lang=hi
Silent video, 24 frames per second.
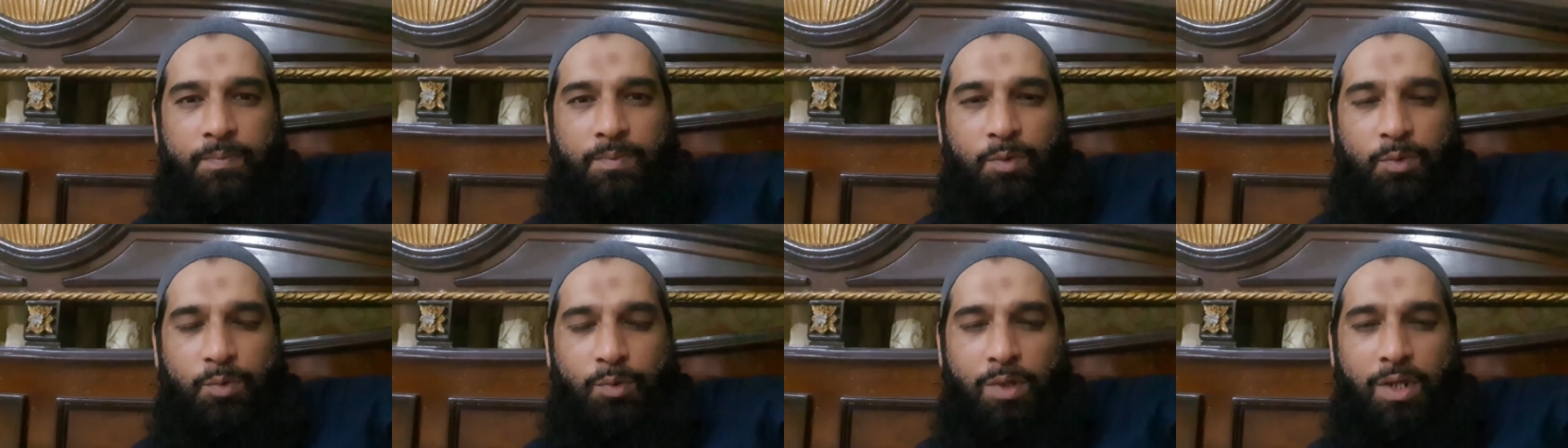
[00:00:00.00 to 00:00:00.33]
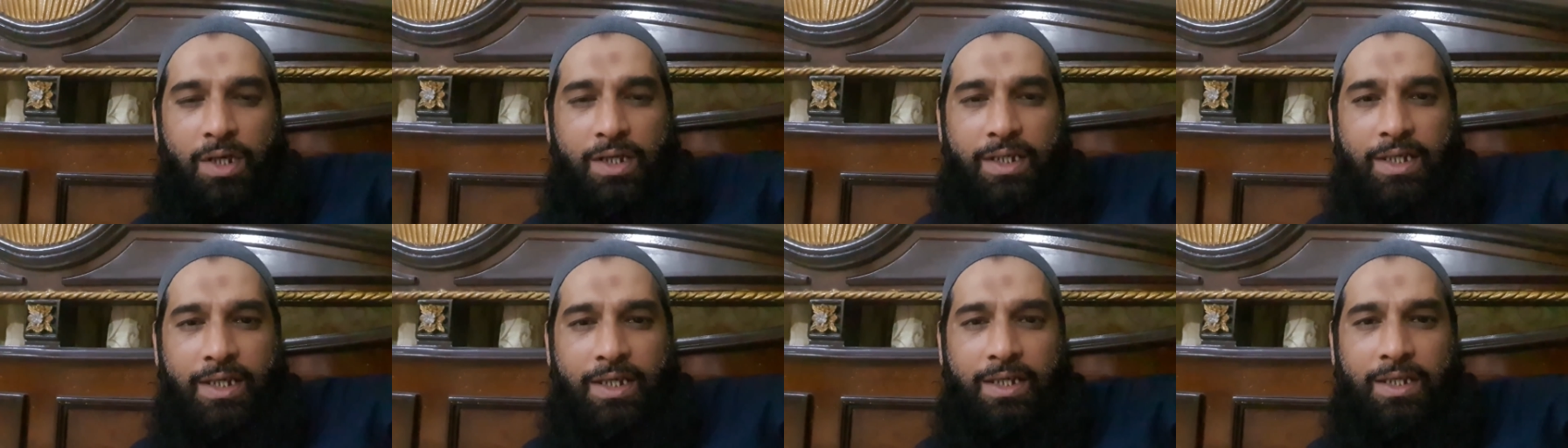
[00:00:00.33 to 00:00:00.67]

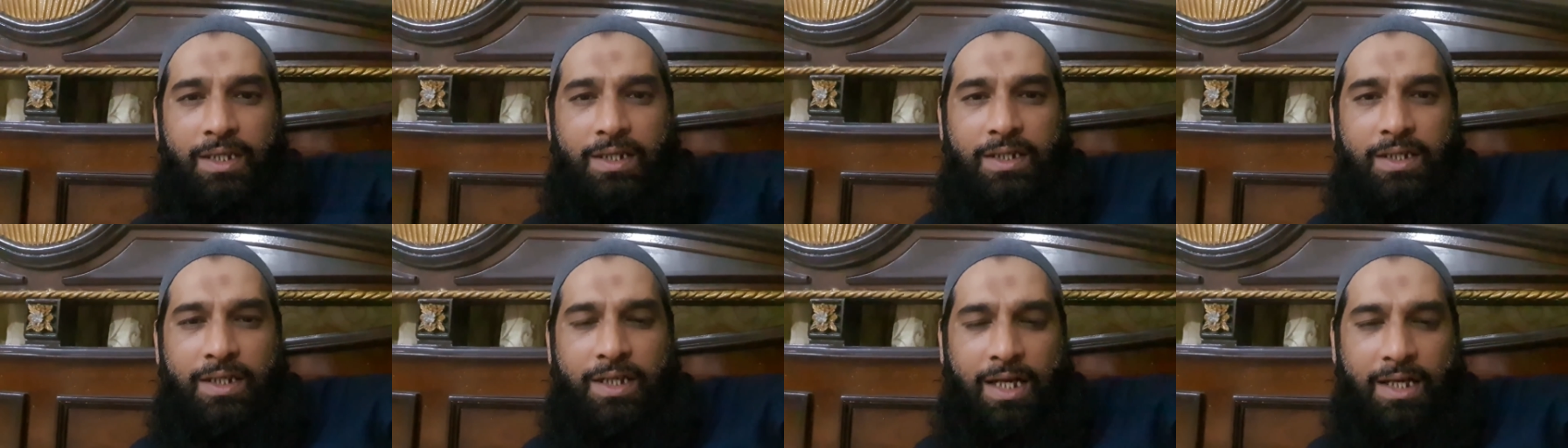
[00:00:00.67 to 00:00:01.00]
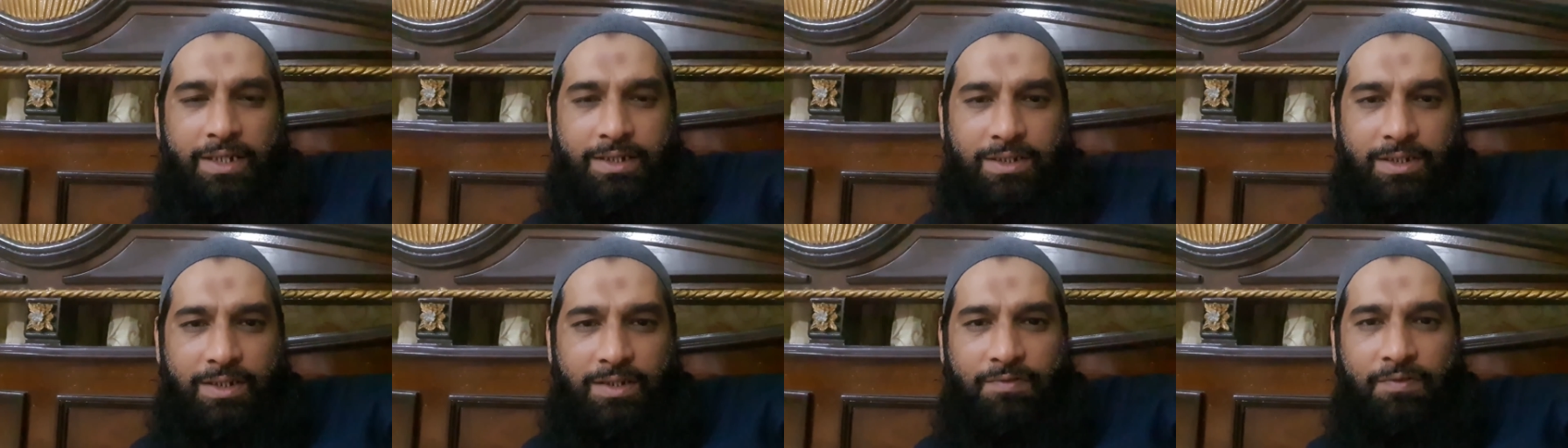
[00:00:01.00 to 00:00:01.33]
दुआ की
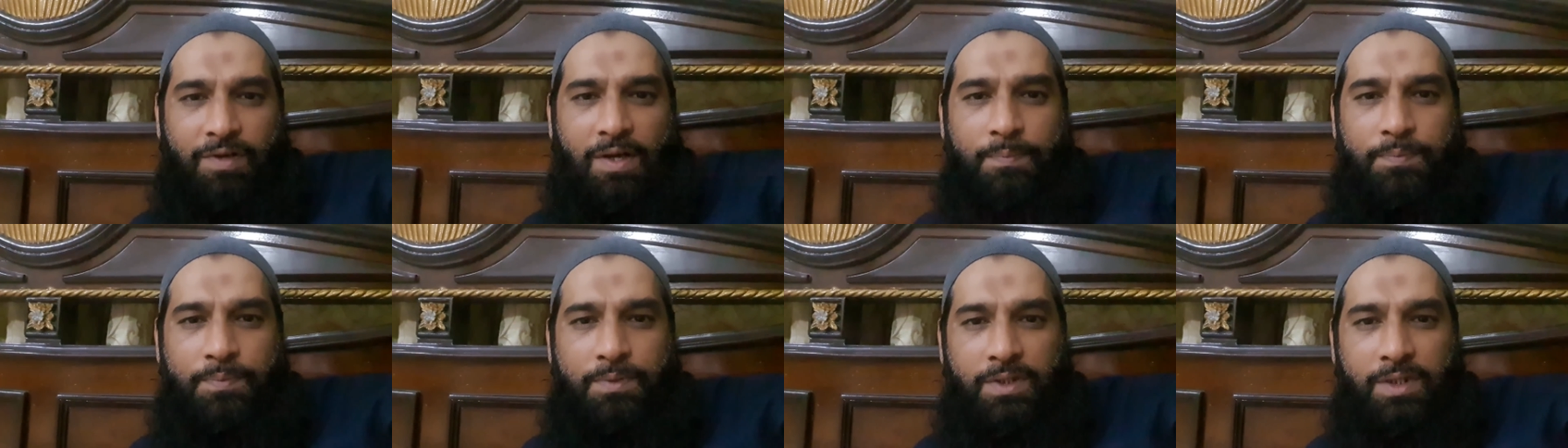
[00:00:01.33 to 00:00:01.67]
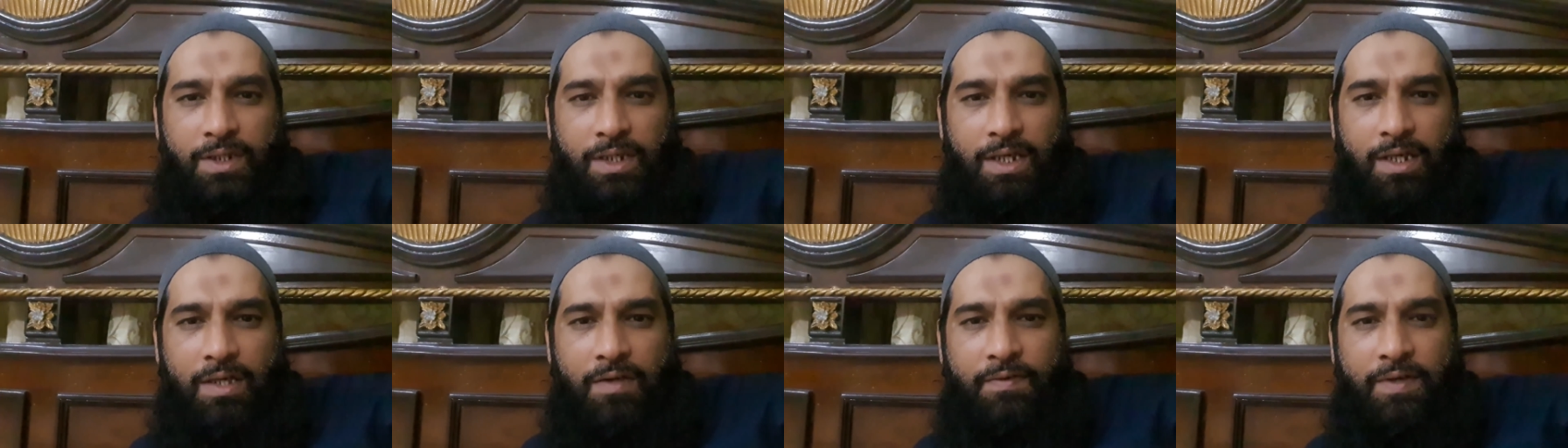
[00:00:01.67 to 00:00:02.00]
कराची वापसी
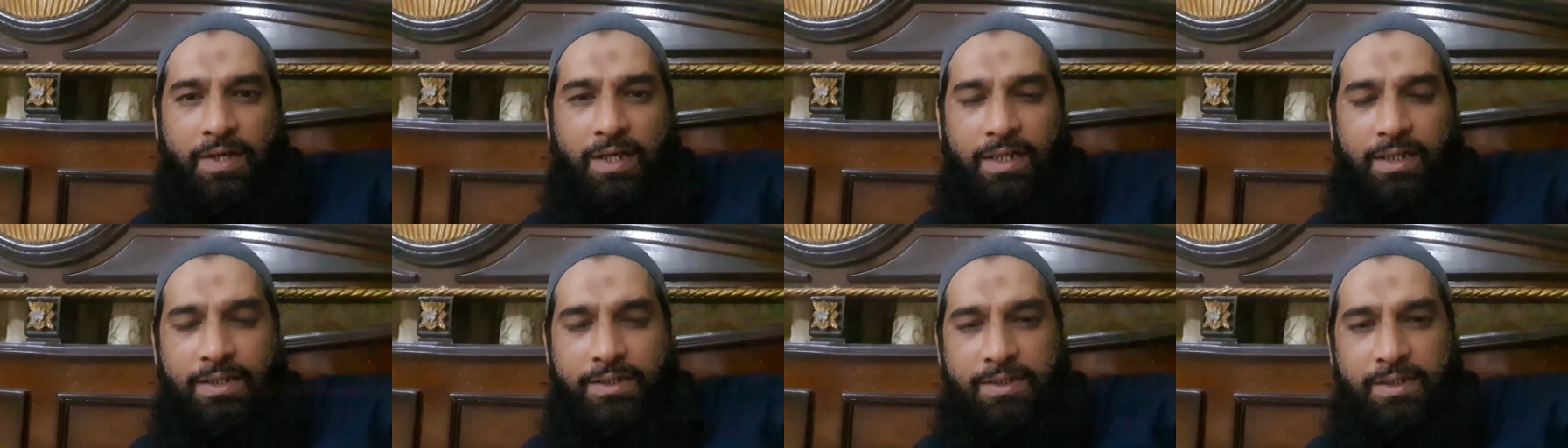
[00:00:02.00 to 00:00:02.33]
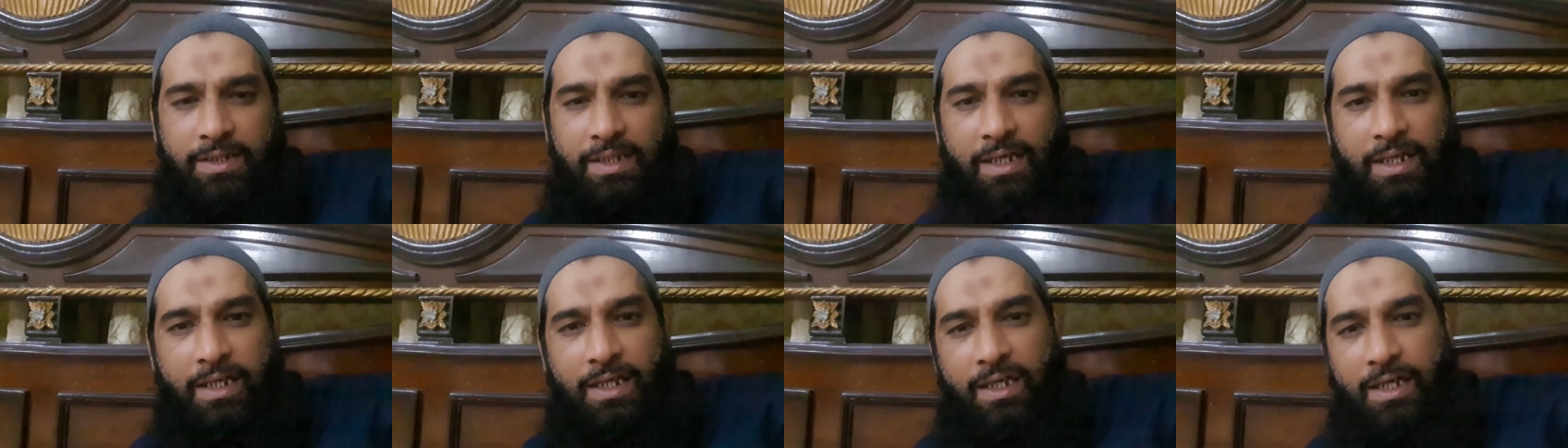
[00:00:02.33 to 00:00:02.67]
के हवाले
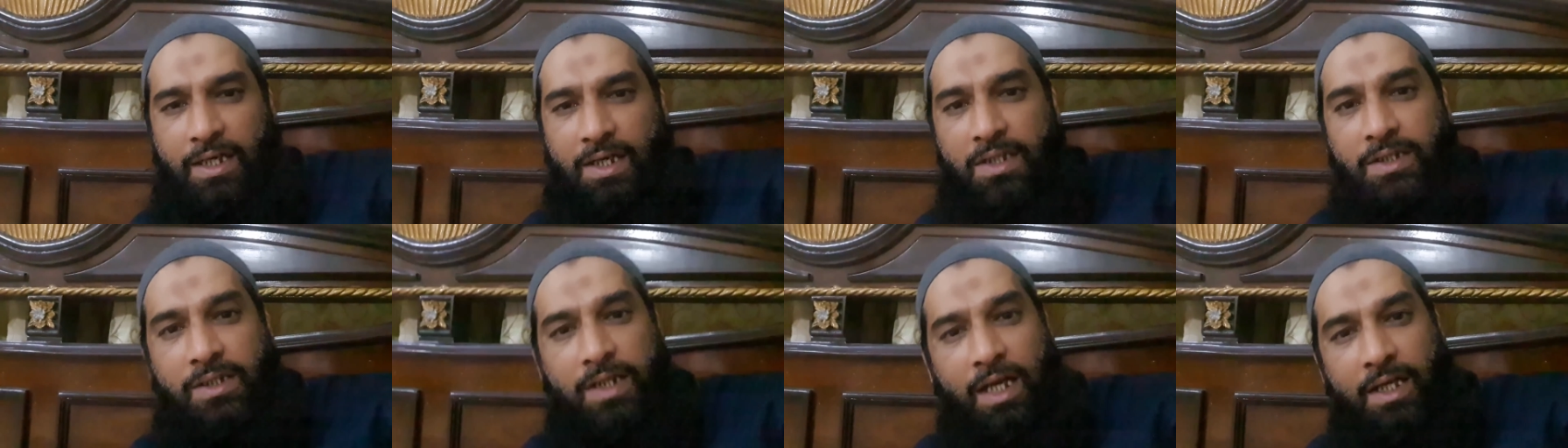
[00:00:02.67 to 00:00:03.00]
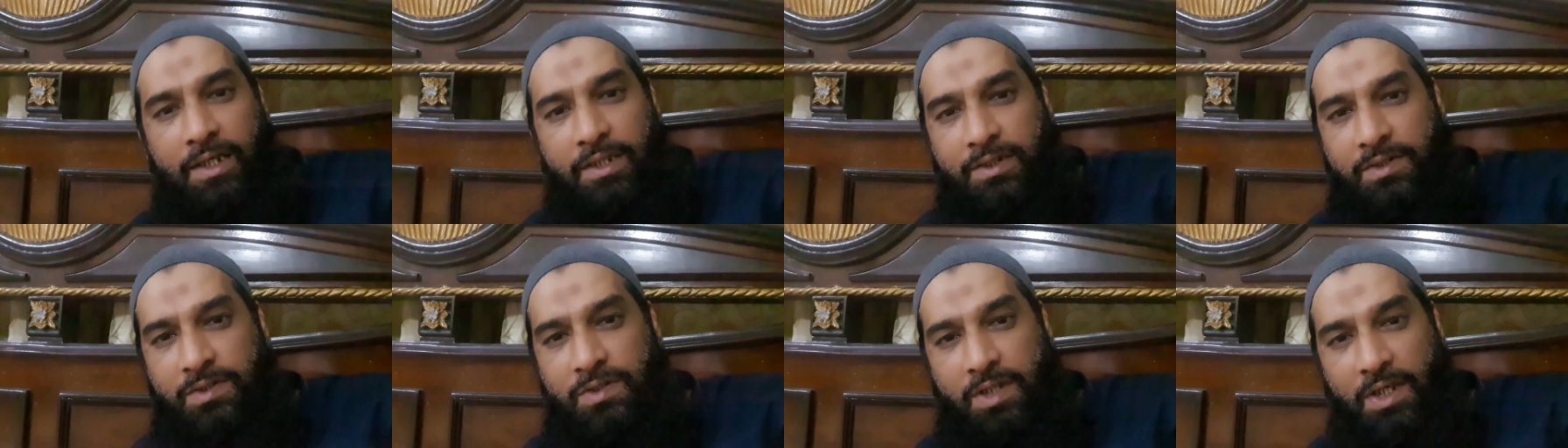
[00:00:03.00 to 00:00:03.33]
से अगले
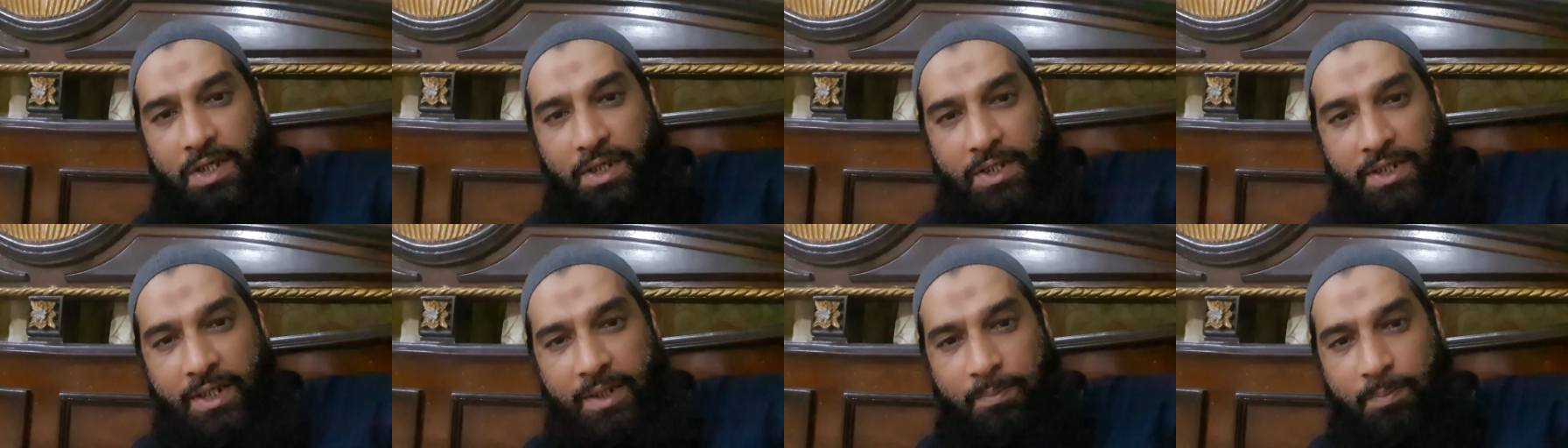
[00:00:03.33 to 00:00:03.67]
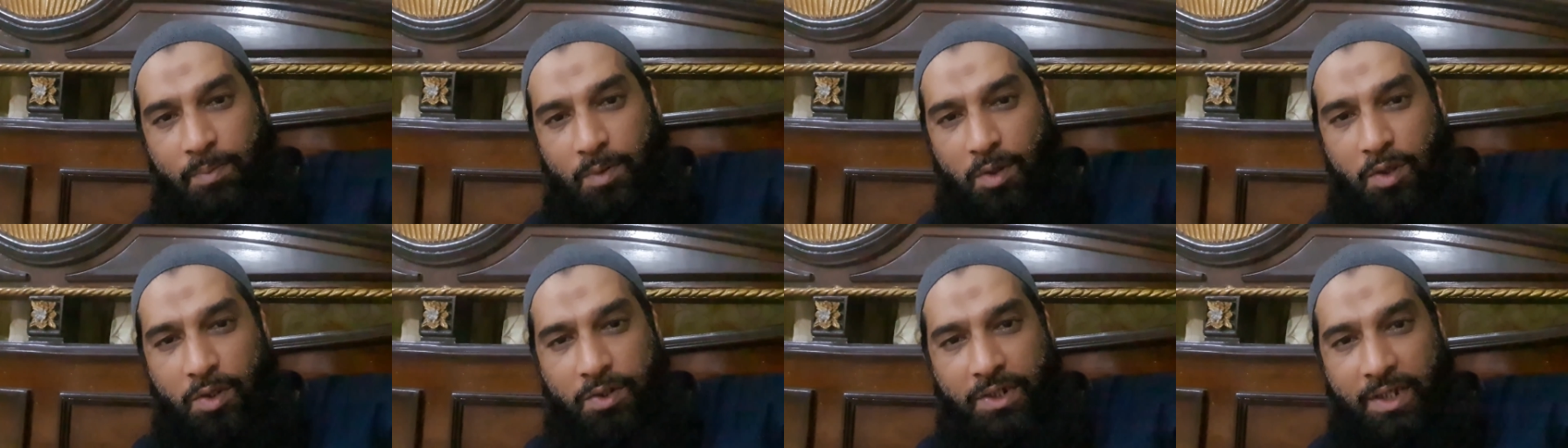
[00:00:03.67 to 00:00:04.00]
48 घंटे
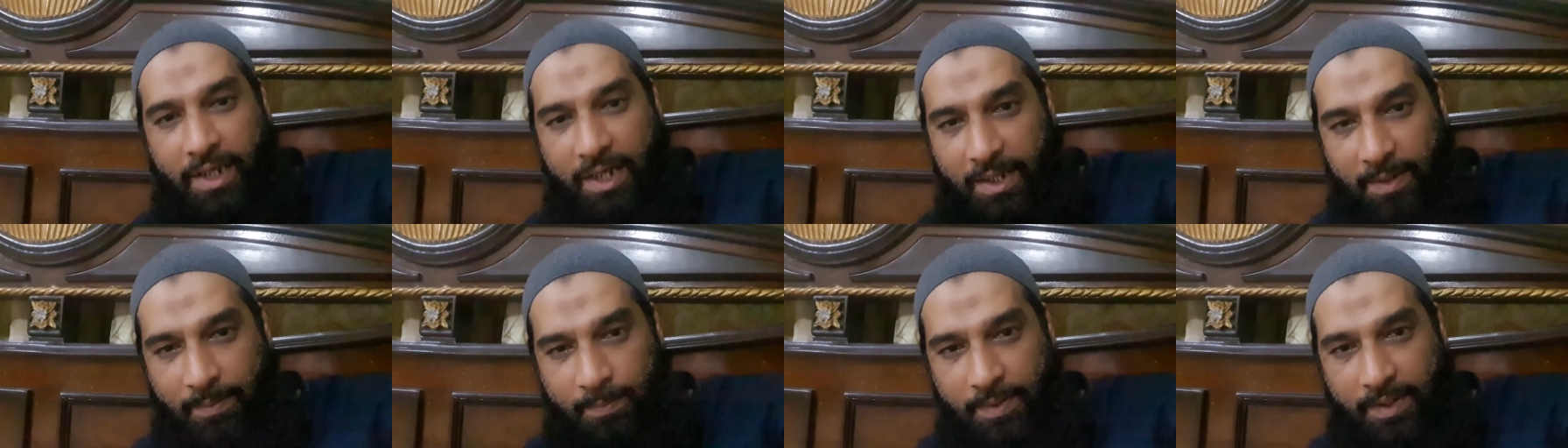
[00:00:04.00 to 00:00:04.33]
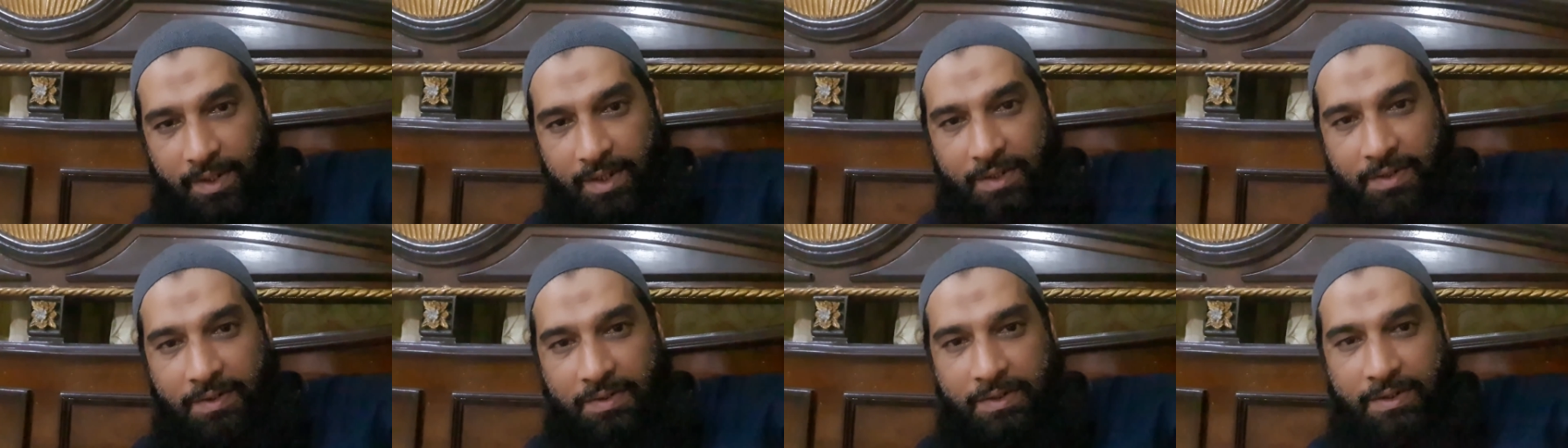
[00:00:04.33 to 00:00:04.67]
बहुत अहम
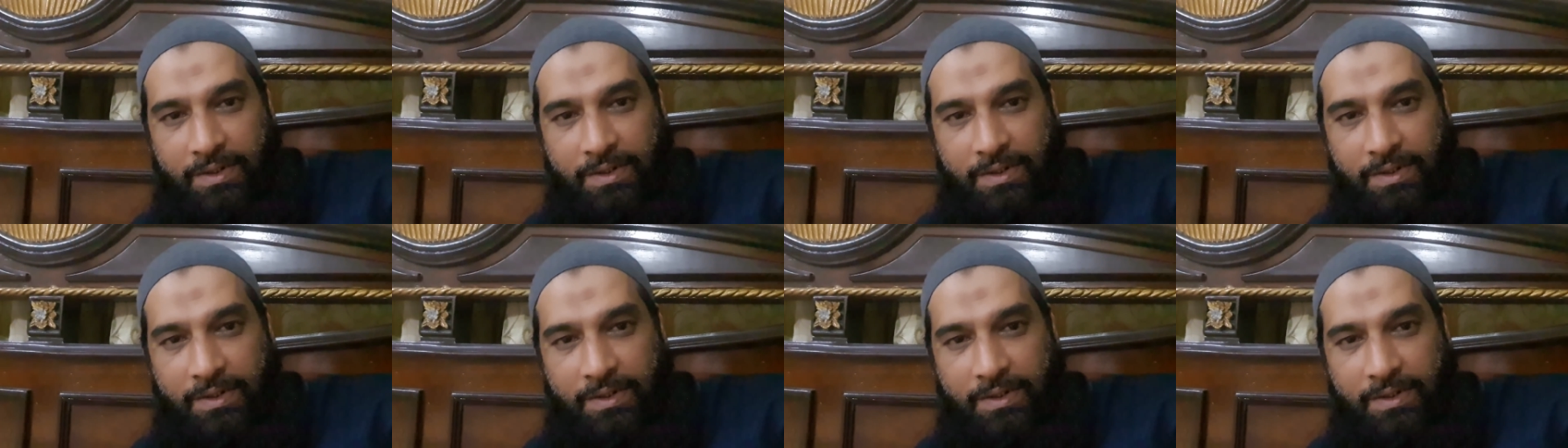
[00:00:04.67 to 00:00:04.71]
हैं